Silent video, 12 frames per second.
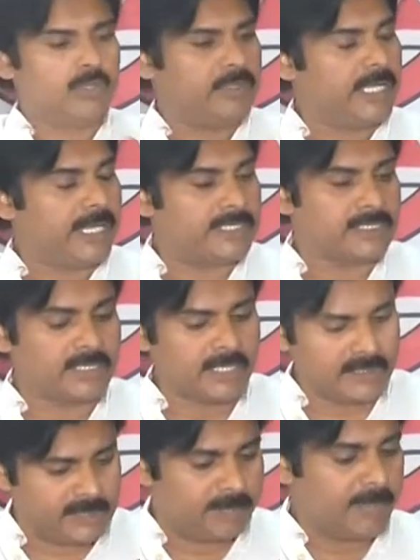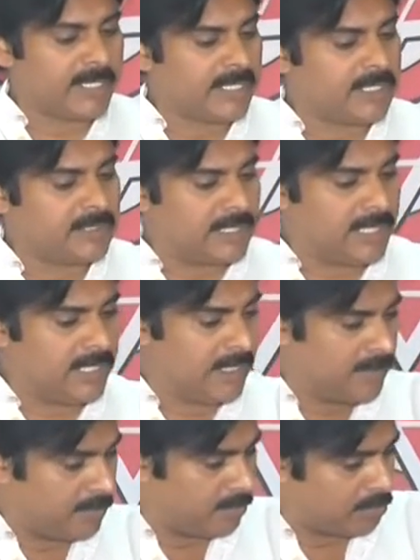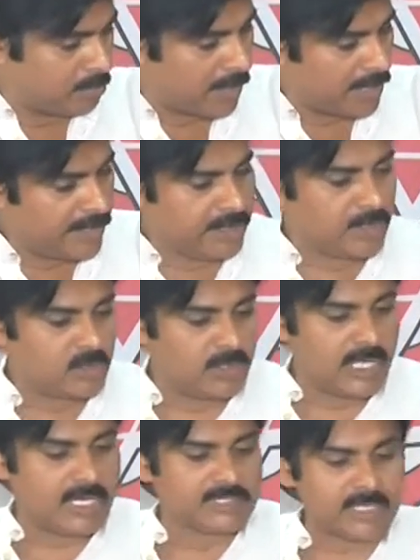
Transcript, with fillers: నేను ఖచ్చితంగా చెప్పాను కదా చాలా అనేక కులాల